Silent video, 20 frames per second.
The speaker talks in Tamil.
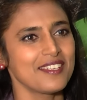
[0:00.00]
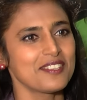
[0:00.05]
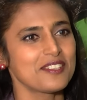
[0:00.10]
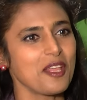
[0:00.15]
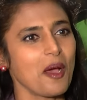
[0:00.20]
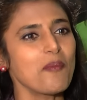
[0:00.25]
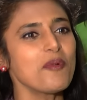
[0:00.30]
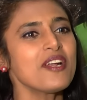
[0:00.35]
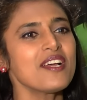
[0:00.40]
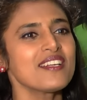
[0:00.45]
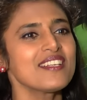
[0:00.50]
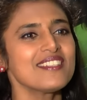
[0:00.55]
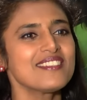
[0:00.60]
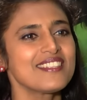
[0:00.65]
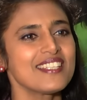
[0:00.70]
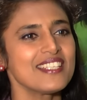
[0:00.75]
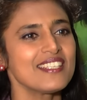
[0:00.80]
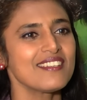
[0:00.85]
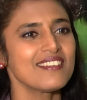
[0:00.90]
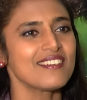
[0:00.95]

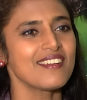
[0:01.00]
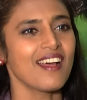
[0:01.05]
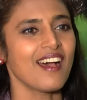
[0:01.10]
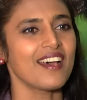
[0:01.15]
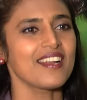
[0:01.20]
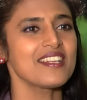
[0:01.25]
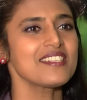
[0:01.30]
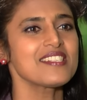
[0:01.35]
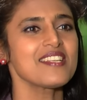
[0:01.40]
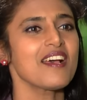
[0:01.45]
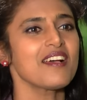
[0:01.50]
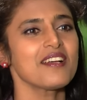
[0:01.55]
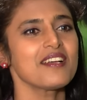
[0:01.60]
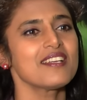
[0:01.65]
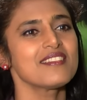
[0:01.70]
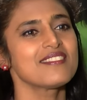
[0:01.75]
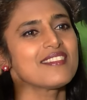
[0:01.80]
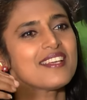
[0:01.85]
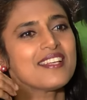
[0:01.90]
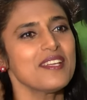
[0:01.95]
தமிழகத்தின்
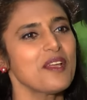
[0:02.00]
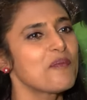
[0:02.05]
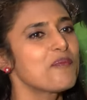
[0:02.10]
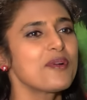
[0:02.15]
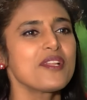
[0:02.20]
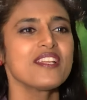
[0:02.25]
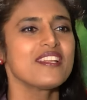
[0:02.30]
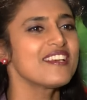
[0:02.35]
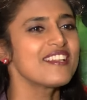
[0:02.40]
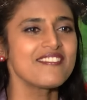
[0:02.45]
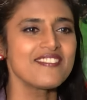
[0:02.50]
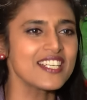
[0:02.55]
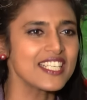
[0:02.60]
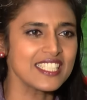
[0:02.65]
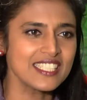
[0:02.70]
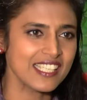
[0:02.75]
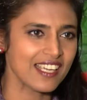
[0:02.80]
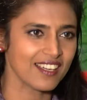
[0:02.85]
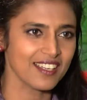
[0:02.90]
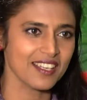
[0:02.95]
அரசாங்கத்தை எப்படி
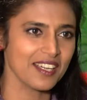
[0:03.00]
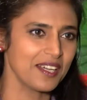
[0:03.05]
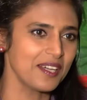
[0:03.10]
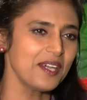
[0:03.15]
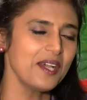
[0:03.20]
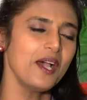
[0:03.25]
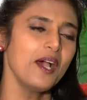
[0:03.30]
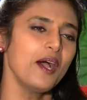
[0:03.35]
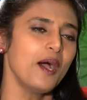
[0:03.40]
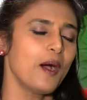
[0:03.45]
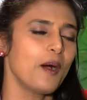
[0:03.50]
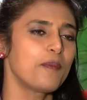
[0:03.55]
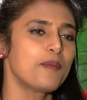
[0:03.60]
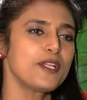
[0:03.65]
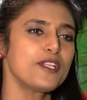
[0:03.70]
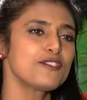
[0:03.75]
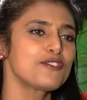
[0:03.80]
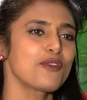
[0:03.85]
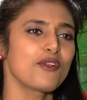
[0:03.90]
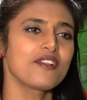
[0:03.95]
நிர்வகிச்சாங்க
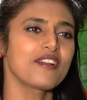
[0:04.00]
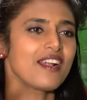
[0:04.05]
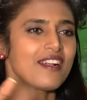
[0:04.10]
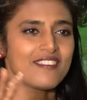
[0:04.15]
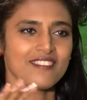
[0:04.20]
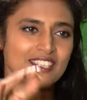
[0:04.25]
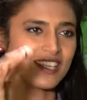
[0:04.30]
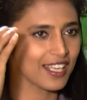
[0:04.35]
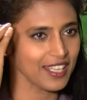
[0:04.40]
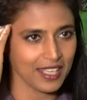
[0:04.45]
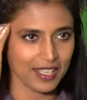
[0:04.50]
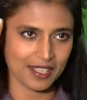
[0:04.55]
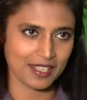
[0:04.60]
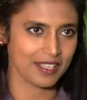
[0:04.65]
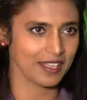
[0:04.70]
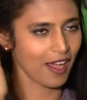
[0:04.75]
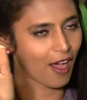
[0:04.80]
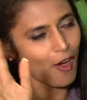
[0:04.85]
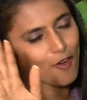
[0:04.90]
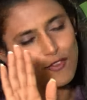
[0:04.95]
அப்படின்னு சொல்ற அளவுக்குலாம்
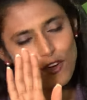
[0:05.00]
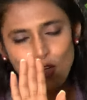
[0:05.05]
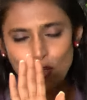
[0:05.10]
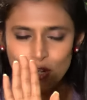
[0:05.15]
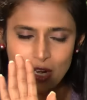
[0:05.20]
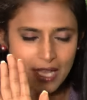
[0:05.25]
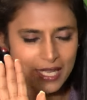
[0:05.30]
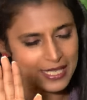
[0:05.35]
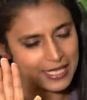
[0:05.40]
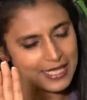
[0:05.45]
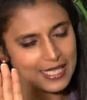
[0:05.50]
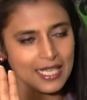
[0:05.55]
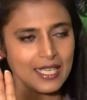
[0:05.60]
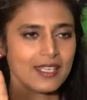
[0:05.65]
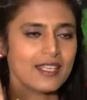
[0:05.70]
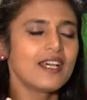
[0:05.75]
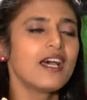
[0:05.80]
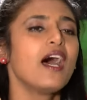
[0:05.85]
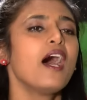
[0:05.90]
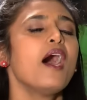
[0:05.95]
எனக்கு அவ்வளோலாம்
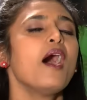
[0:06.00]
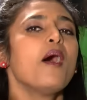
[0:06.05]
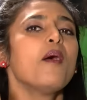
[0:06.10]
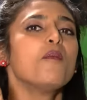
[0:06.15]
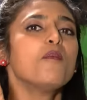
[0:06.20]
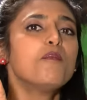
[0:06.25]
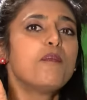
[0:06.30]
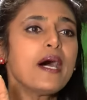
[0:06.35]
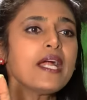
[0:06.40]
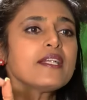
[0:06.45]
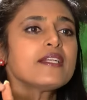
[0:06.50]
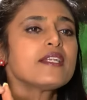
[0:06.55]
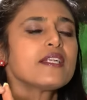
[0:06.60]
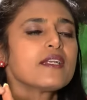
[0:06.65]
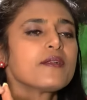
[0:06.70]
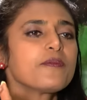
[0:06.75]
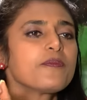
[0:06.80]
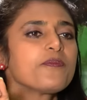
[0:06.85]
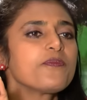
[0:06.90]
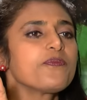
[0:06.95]

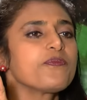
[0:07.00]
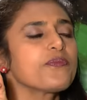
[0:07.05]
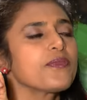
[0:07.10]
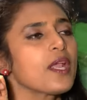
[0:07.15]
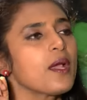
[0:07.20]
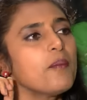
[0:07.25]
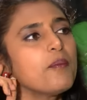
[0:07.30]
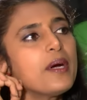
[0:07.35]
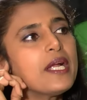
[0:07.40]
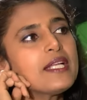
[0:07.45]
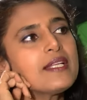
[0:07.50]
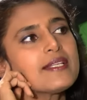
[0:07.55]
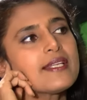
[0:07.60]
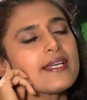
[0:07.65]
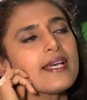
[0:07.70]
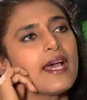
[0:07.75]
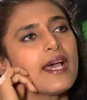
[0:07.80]
இல்லை பட்